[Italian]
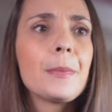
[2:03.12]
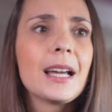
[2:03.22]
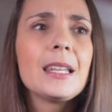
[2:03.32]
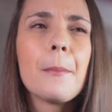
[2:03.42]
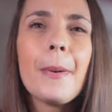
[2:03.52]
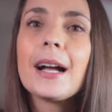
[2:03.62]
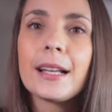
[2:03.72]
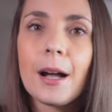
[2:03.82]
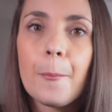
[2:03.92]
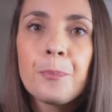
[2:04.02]
magari
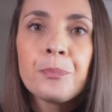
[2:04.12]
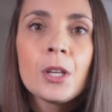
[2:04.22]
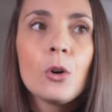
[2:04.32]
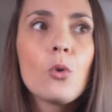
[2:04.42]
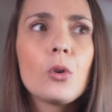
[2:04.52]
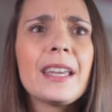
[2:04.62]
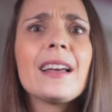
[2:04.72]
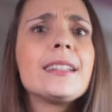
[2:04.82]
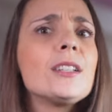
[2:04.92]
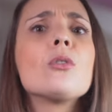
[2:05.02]
manca o che
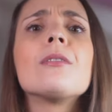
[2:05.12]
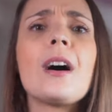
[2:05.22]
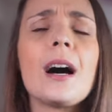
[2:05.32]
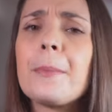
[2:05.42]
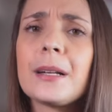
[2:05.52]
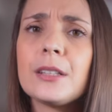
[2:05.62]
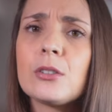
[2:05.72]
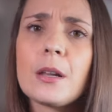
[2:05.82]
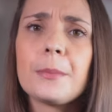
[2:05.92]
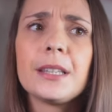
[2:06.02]
a te non va
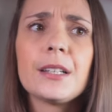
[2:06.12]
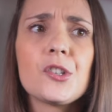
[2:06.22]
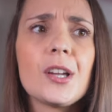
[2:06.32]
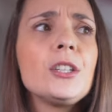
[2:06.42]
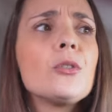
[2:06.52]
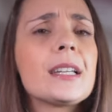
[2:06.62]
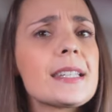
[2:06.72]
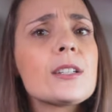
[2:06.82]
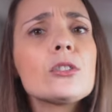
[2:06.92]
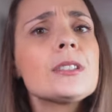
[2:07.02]
particolarmente a genio e
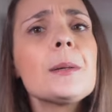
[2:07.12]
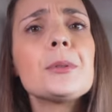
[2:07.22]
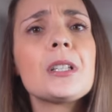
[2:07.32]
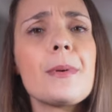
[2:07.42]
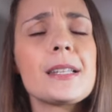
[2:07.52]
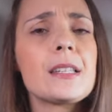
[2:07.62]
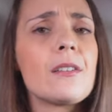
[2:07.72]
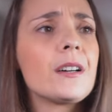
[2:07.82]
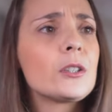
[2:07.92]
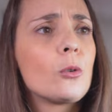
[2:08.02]
che secondo te potrebbe
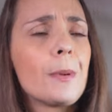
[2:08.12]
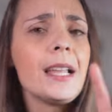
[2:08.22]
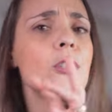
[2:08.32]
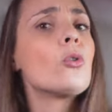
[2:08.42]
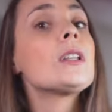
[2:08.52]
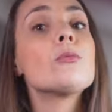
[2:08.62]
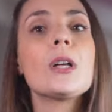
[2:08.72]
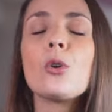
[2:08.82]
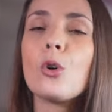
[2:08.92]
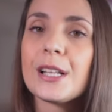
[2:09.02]
essere fatto meglio o da
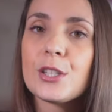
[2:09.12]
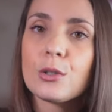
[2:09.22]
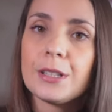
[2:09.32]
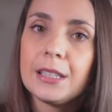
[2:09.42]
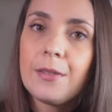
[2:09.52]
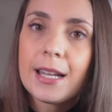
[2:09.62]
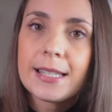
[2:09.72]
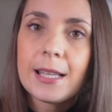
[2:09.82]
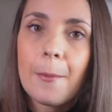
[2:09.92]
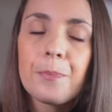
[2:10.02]
un'angolazione
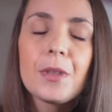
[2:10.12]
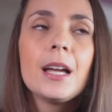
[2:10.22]
diversa.